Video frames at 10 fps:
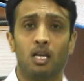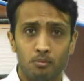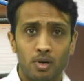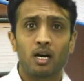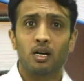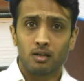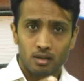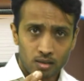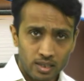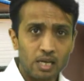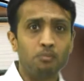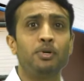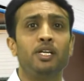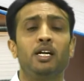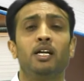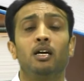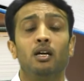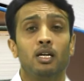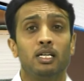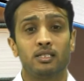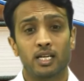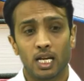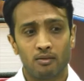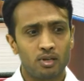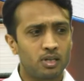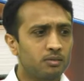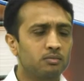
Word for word: लंबा टाइम पीरियड है इसके अलावा